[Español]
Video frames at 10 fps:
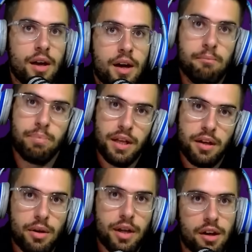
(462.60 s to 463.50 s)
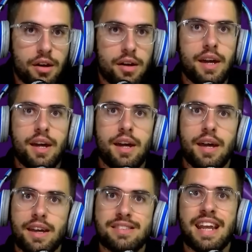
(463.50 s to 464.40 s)
Pero bueno,
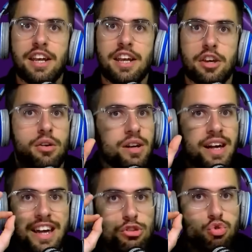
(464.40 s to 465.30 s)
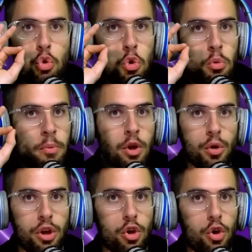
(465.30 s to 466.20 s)
eh, extraño. Jero es un número
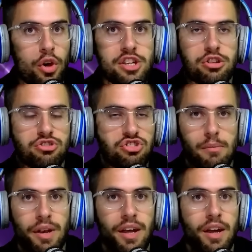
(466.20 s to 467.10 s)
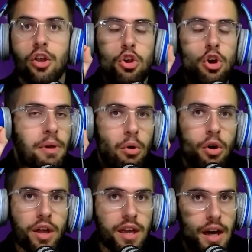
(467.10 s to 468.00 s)
uno, lo he dicho siempre. No me
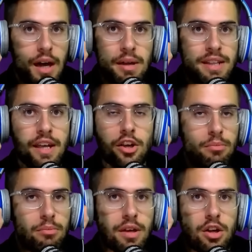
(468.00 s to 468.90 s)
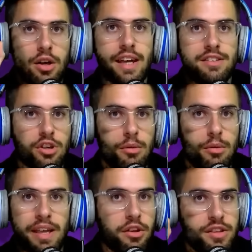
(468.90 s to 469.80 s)
voy a meter con mis ex
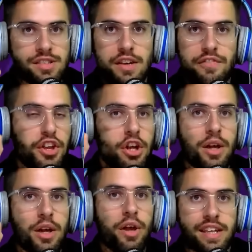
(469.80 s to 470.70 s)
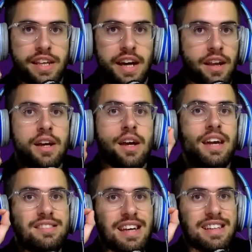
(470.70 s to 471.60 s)
compañeros de CEF y no les voy a tirar.
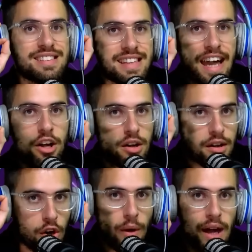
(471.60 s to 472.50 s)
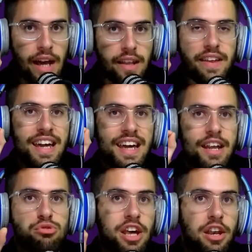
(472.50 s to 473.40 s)
Que seas tan cobarde de querer
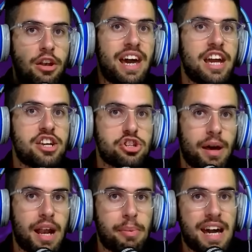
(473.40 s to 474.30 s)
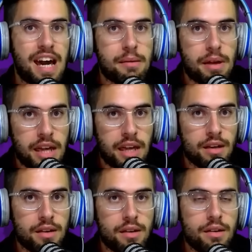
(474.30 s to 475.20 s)
usarlos a ellos para pegarme a
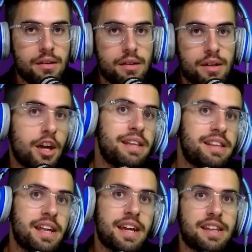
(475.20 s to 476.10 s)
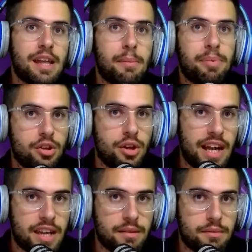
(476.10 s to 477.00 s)
mí y que no me entere que estás pidiéndole a
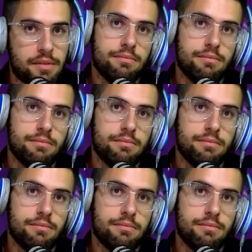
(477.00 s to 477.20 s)
alguien